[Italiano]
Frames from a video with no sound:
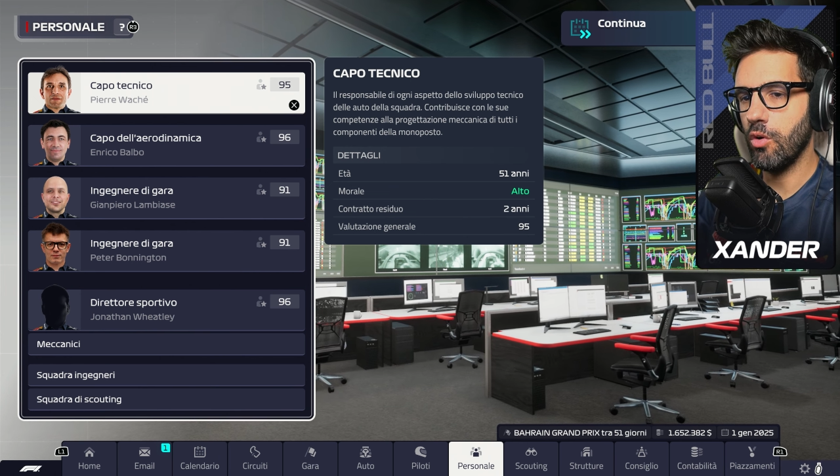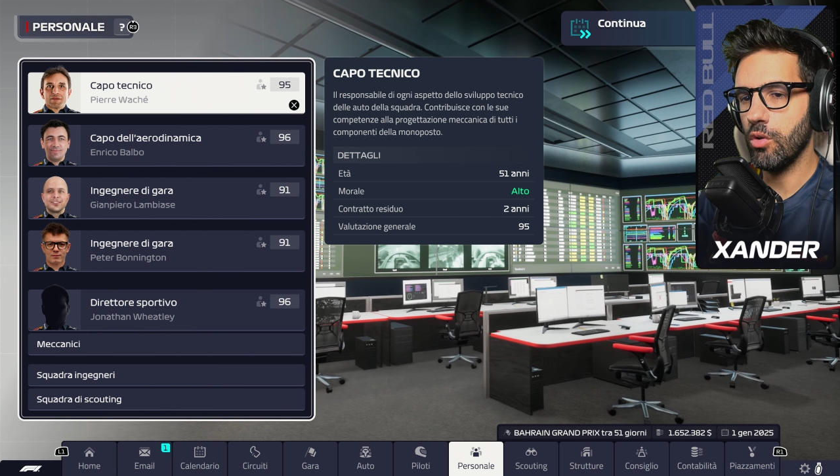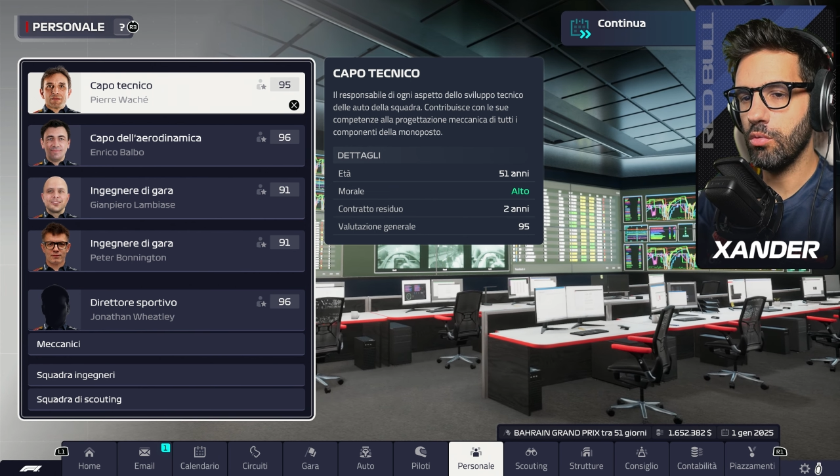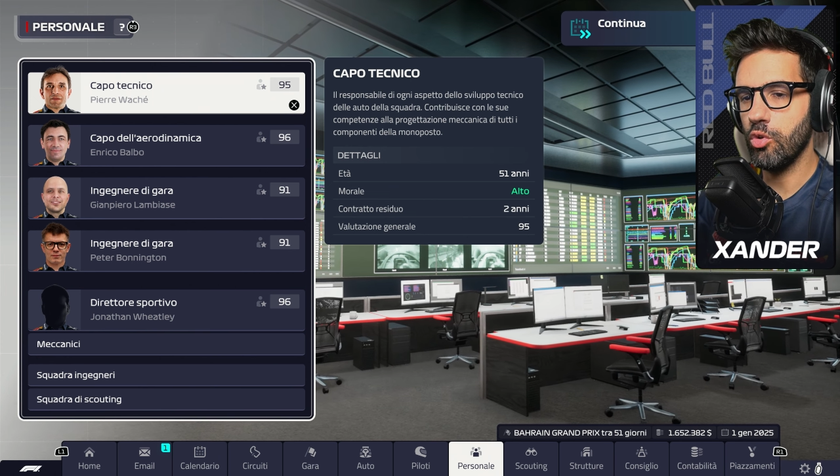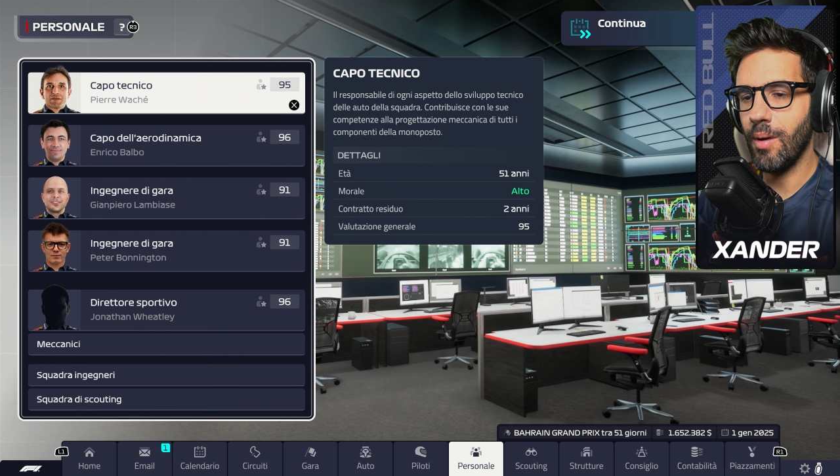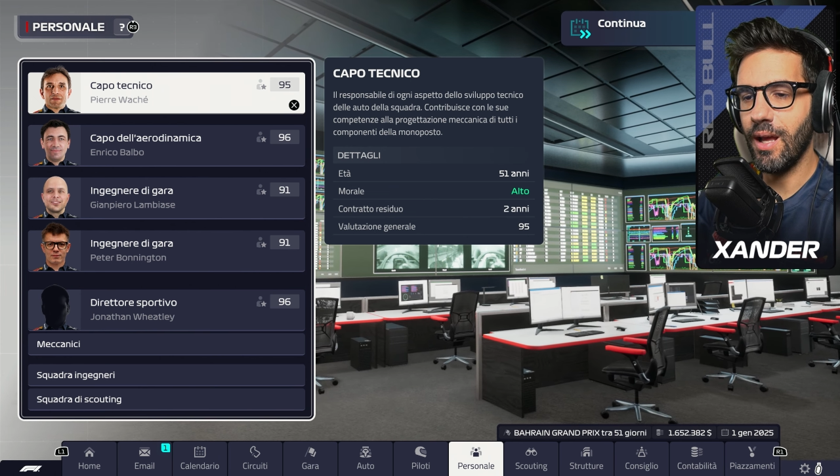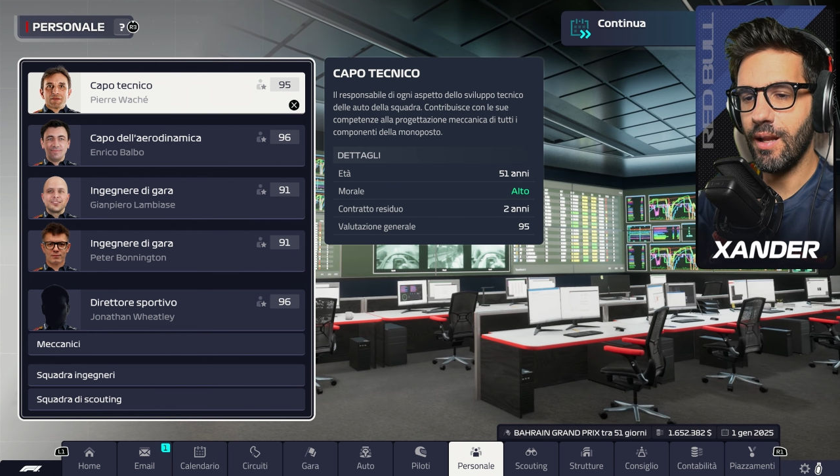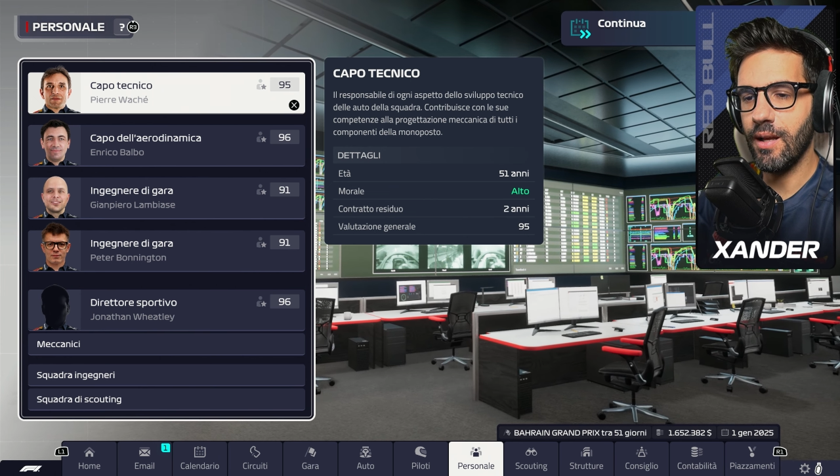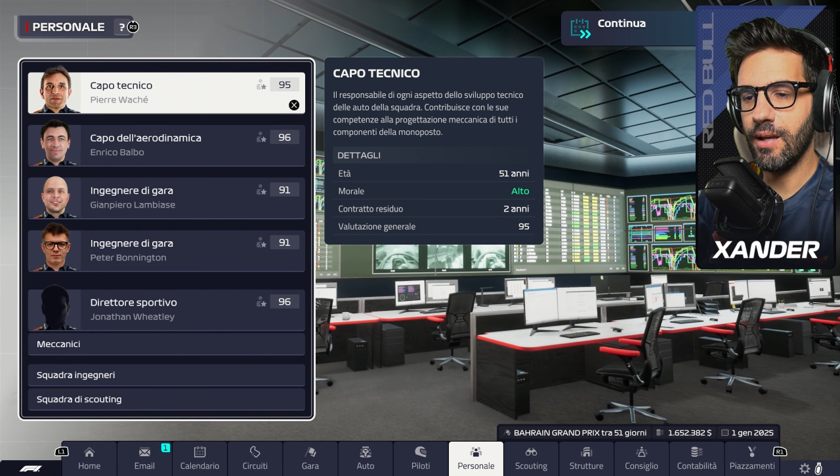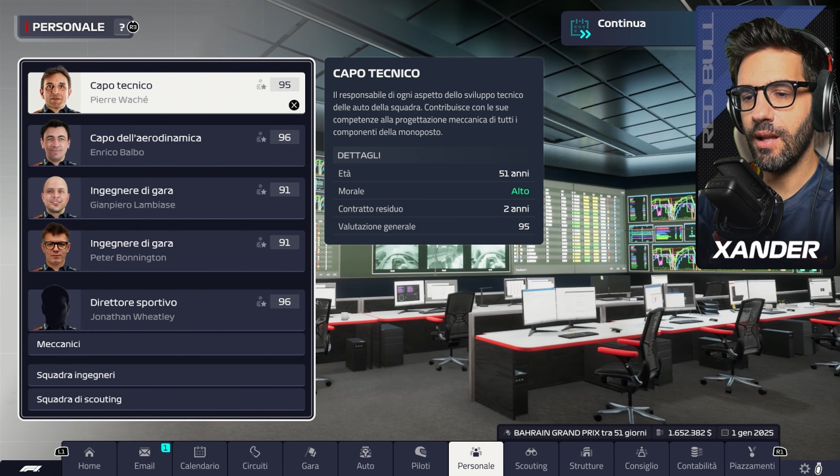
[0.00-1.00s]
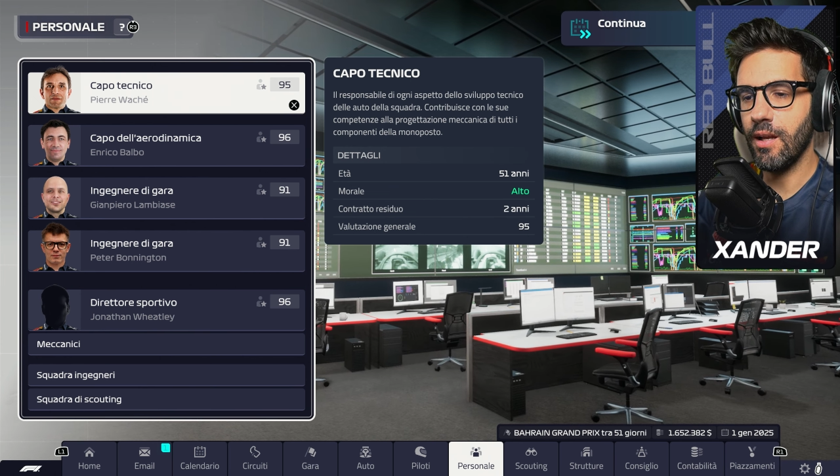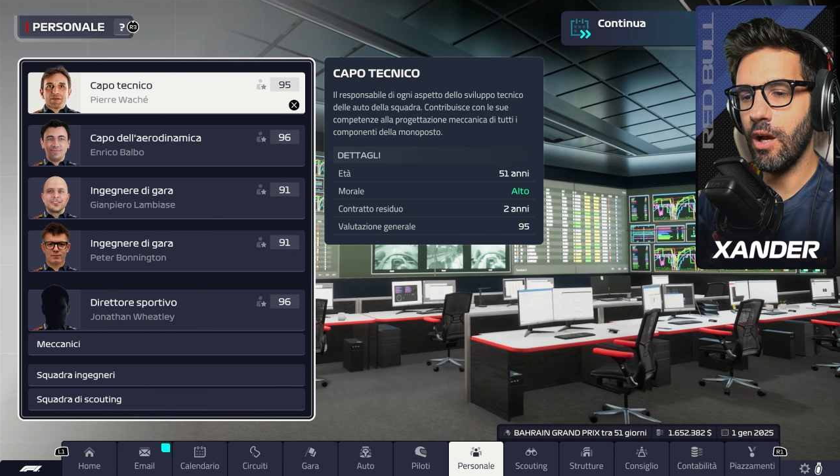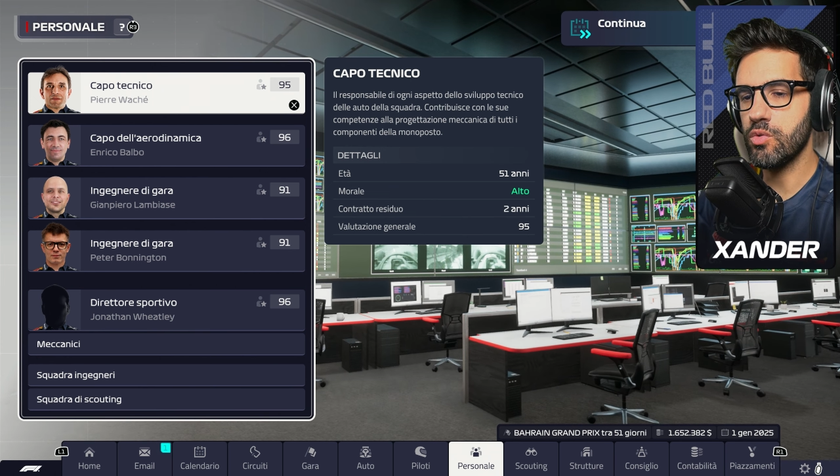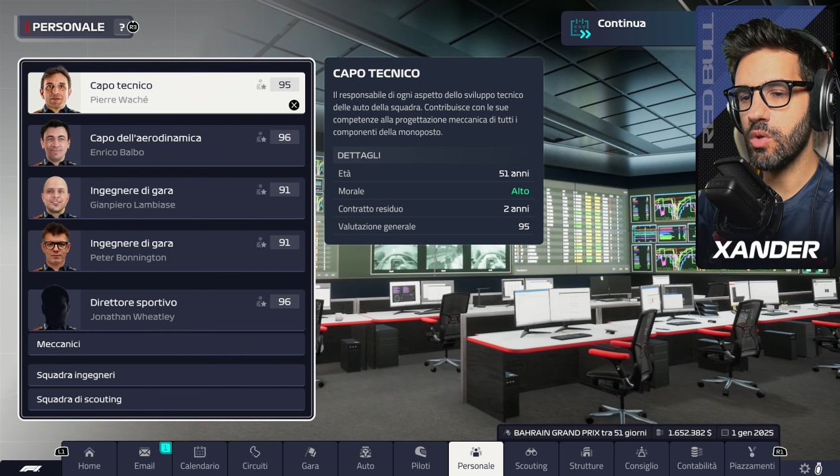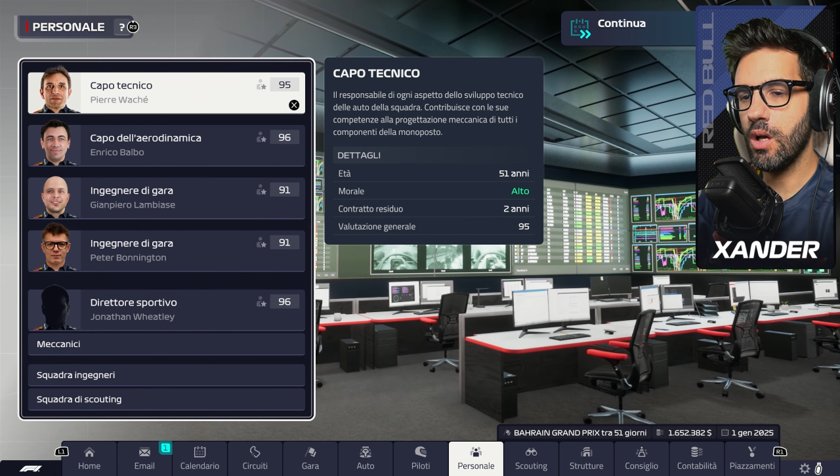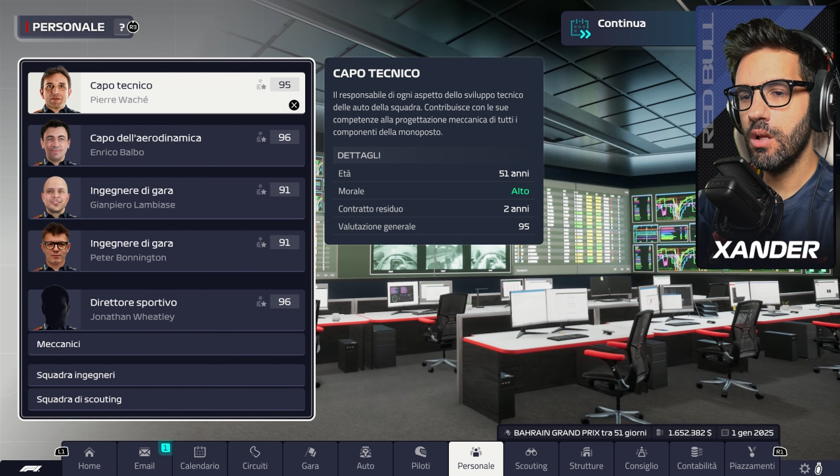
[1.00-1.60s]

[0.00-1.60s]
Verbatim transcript: ho dovuto pagare neanche la clausola.